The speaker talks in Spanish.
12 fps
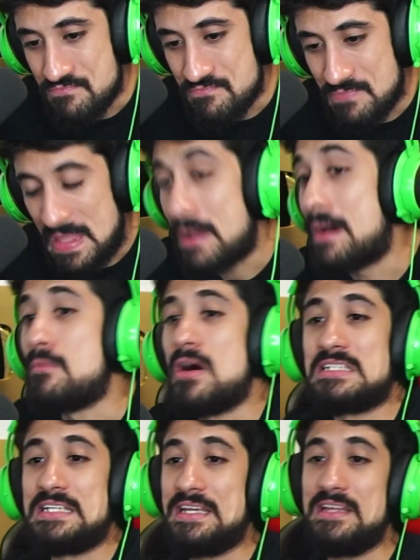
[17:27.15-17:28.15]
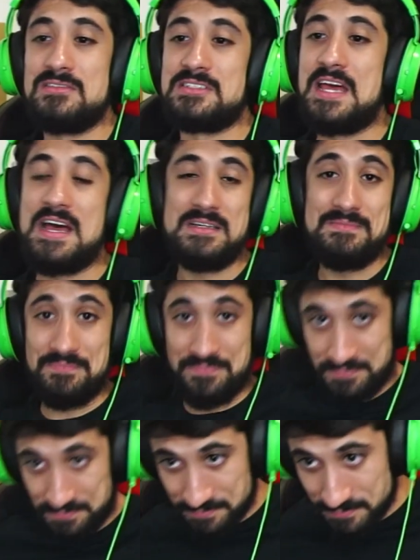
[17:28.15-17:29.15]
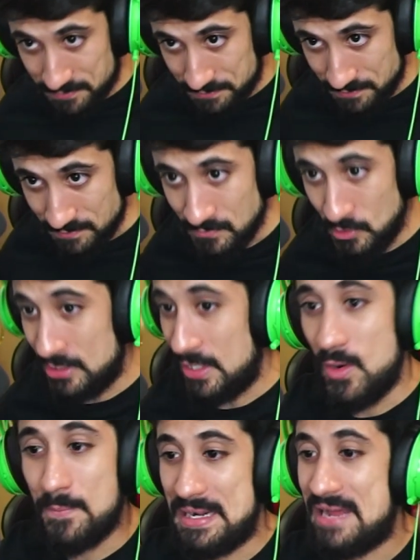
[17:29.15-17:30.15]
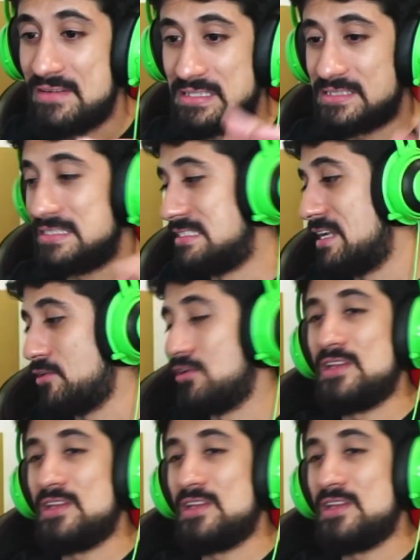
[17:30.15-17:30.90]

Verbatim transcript: vamos a seguir, o sea, no tengo palabras, en serio, no tengo